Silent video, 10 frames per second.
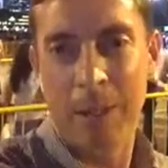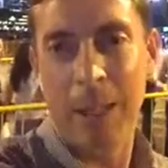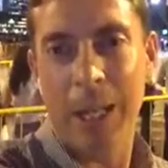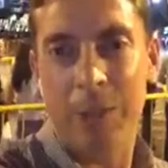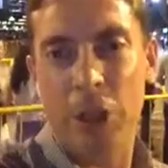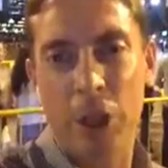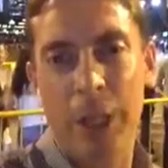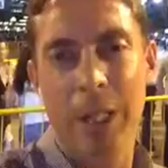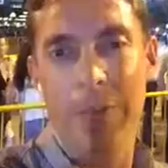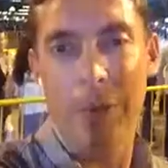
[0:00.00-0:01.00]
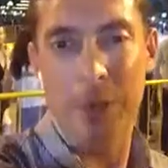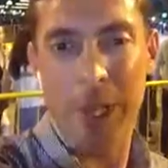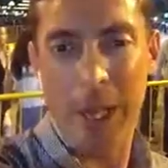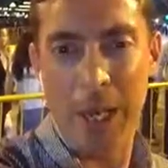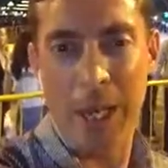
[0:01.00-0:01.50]
для движения во
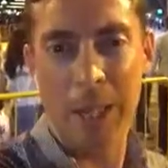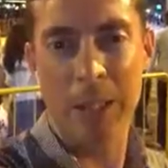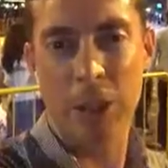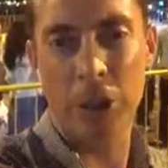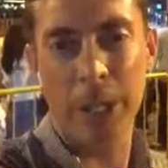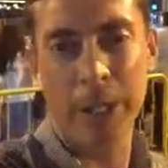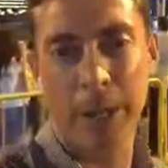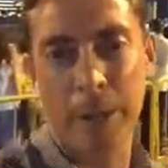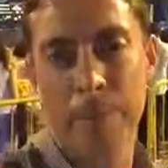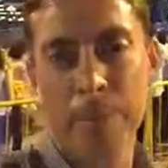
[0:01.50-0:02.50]
всех отношениях.